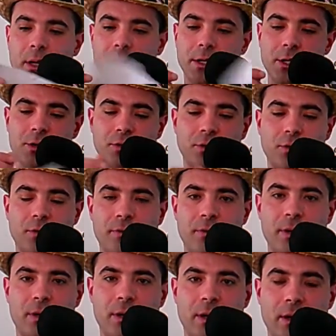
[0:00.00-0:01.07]
Si je retrouve
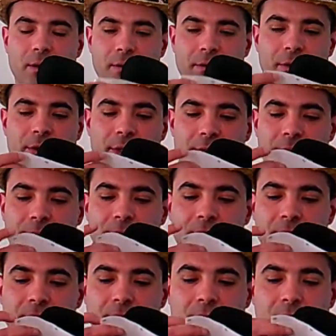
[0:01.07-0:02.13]
la langue française, bien
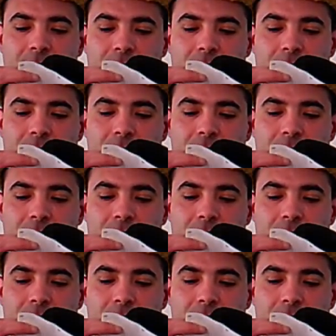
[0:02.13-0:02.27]
sûr.